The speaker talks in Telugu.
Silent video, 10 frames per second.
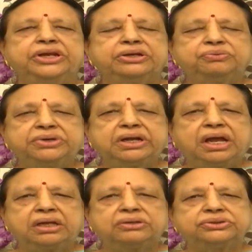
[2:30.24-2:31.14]
ఎటువంటి
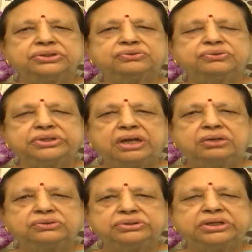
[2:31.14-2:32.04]
ఆహారం తీసుకుంటే
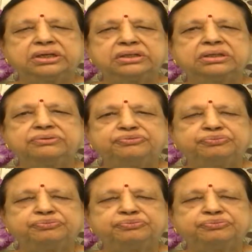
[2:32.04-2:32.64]
ఆగుద్ది అంటది